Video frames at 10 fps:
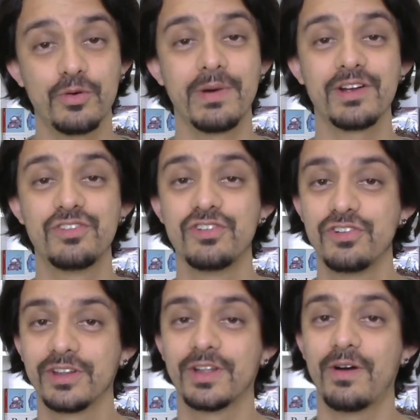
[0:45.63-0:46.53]
com marketing
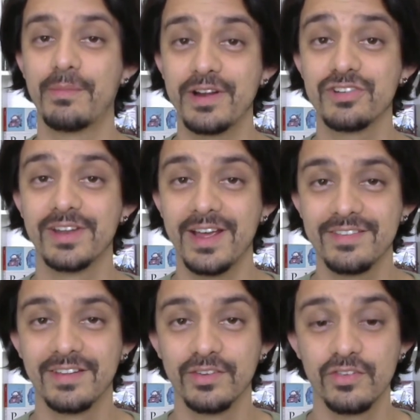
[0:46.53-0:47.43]
digital há mais de
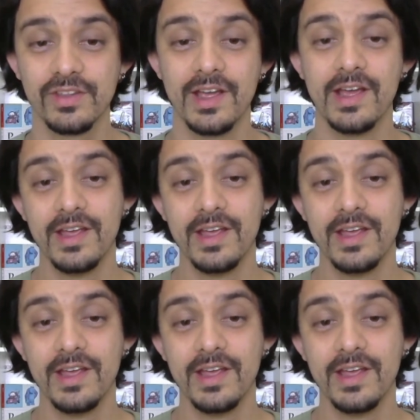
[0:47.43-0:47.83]
10 anos